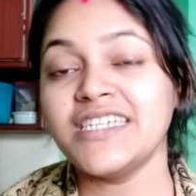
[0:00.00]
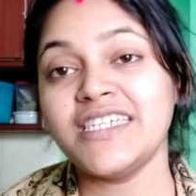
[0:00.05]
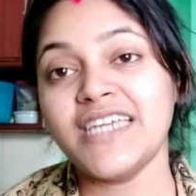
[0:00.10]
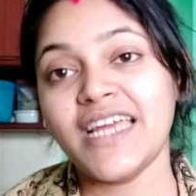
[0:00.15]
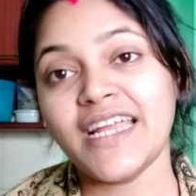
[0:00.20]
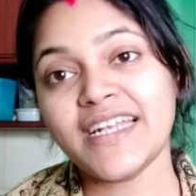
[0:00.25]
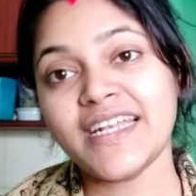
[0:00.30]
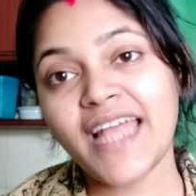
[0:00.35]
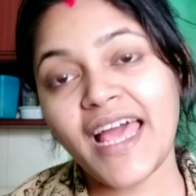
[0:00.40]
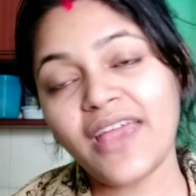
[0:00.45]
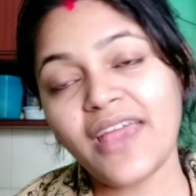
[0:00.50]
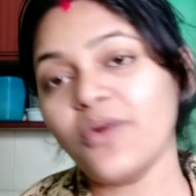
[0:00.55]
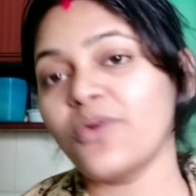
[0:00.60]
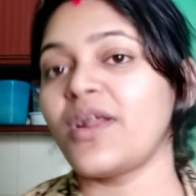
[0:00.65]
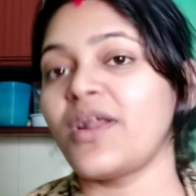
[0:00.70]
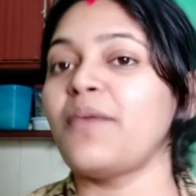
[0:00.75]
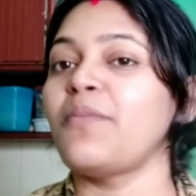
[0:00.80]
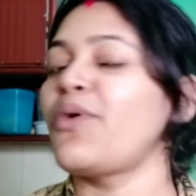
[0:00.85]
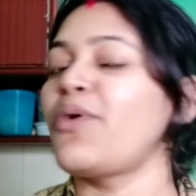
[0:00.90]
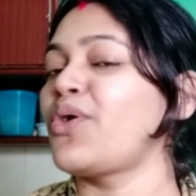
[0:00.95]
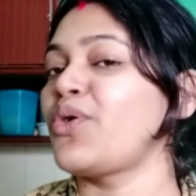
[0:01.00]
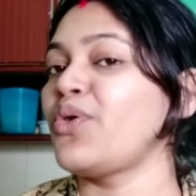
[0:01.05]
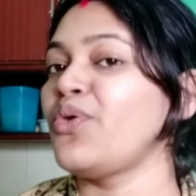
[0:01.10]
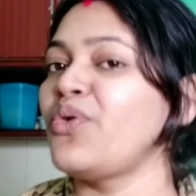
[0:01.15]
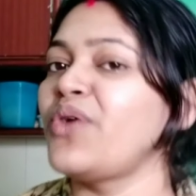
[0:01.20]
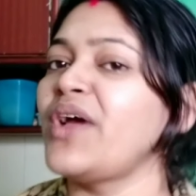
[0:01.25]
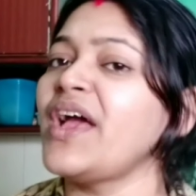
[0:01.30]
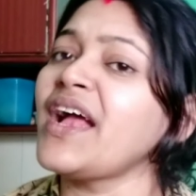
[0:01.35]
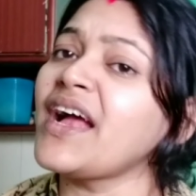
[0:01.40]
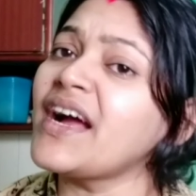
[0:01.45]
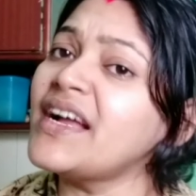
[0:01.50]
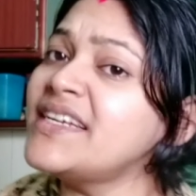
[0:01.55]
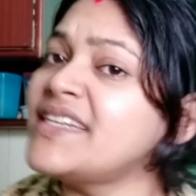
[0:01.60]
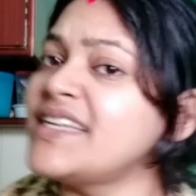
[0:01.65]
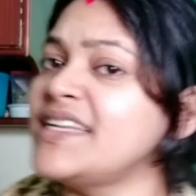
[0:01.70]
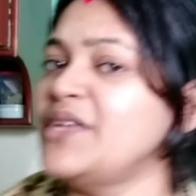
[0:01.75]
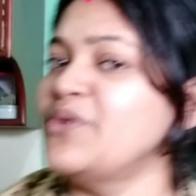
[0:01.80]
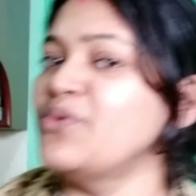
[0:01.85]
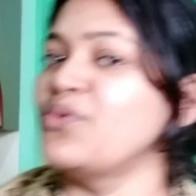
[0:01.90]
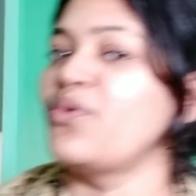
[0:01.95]
সেটাই ওরা বড় হয়ে
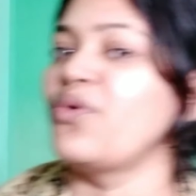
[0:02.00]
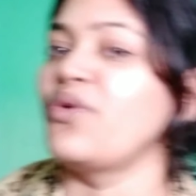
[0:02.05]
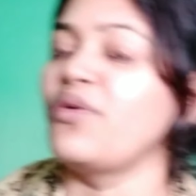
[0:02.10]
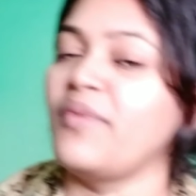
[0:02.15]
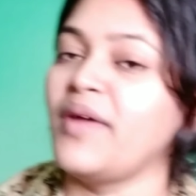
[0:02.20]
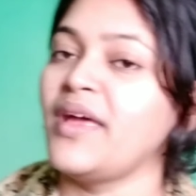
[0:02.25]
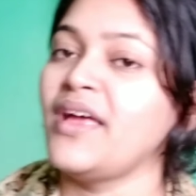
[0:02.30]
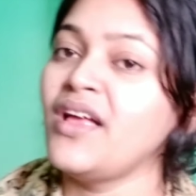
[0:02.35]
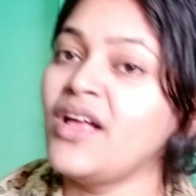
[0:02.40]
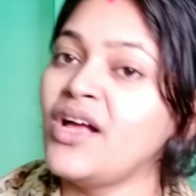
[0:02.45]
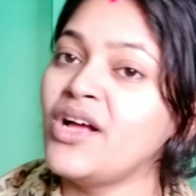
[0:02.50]
কন্টিনিউ করবে